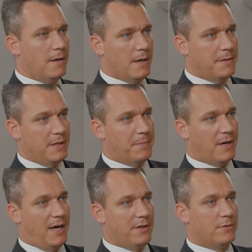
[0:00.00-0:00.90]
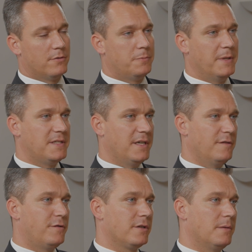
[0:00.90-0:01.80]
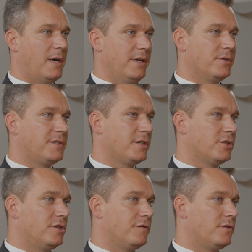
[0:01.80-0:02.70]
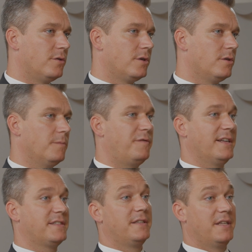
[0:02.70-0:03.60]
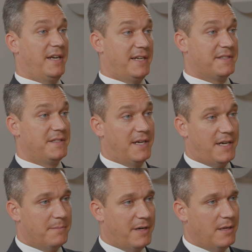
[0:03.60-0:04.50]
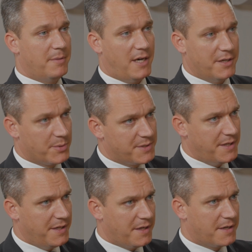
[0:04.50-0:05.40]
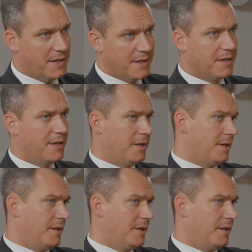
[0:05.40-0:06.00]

Ja, die Beratung speziell von gemeinnützigen Stiftungen umfasste in den ersten Jahren meiner Beratungstätigkeit